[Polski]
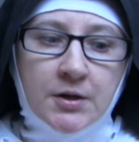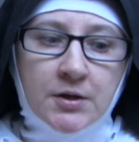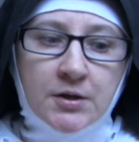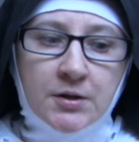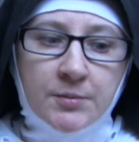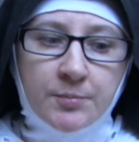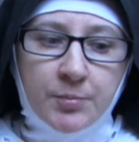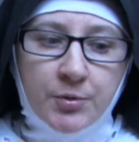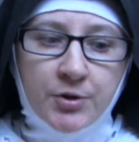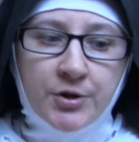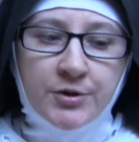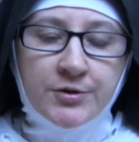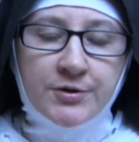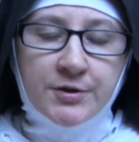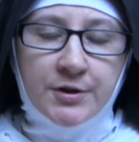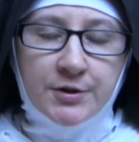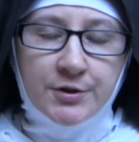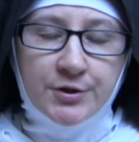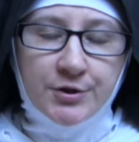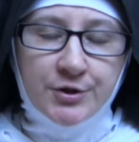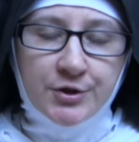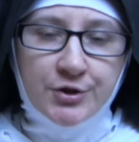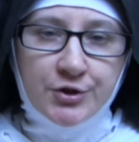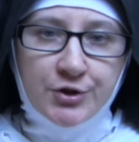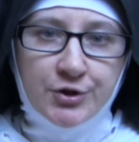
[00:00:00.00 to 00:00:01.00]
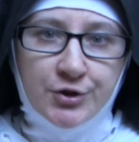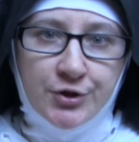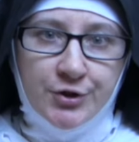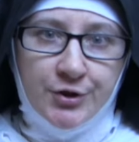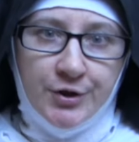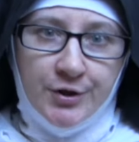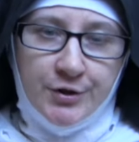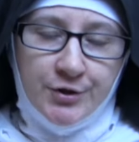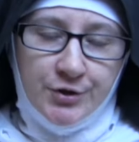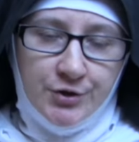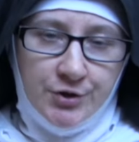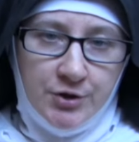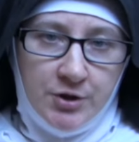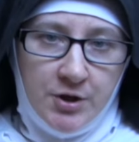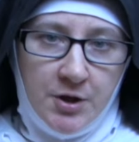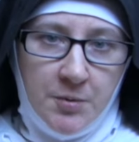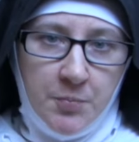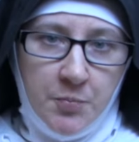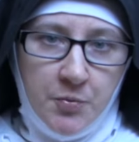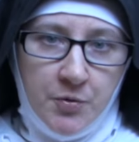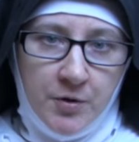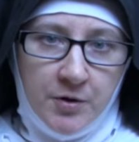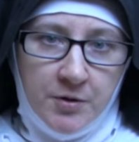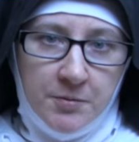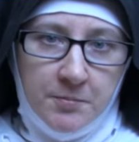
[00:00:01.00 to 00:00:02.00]
Y, bo jednak, jeśli jakiś
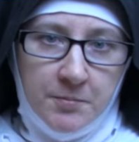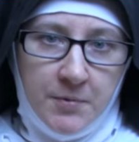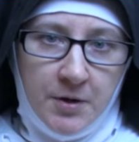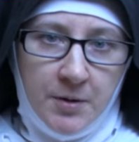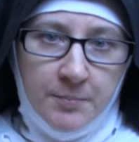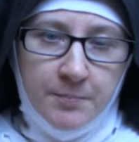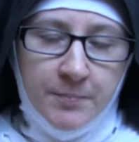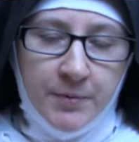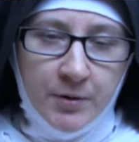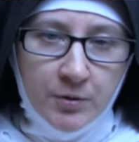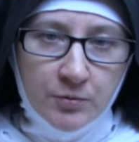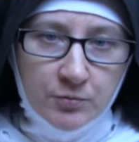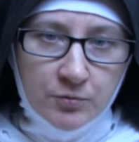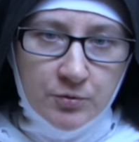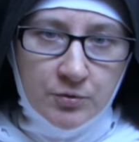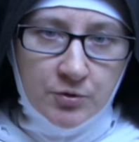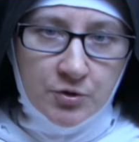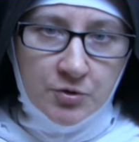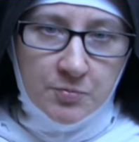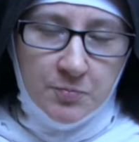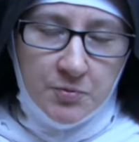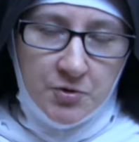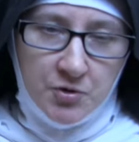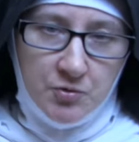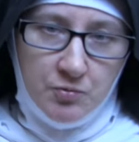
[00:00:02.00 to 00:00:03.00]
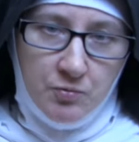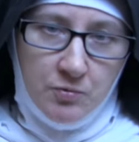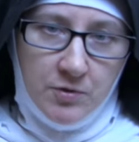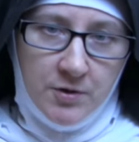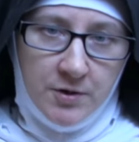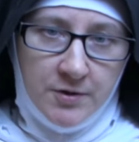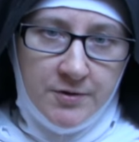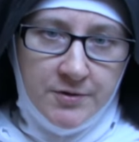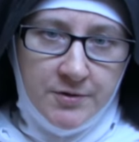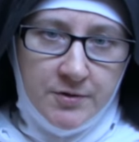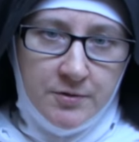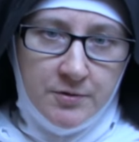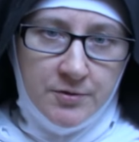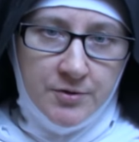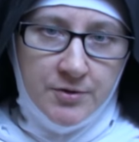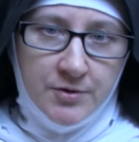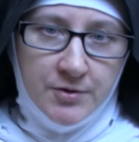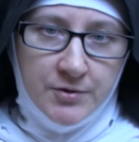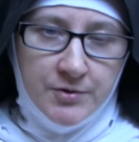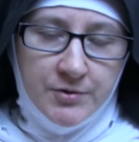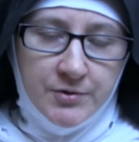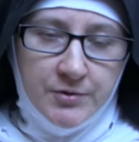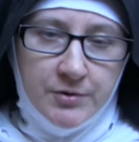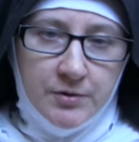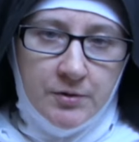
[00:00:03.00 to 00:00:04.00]
kapłan ma pełnić posługę
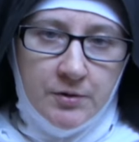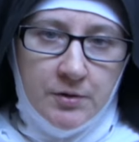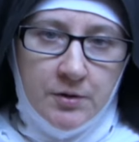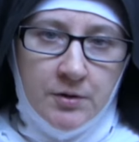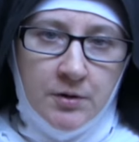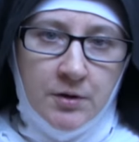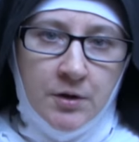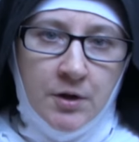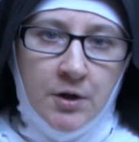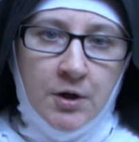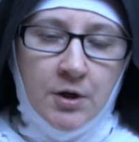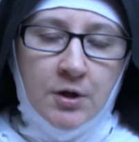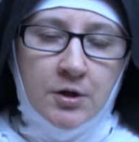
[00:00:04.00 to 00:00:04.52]
egzorcystę,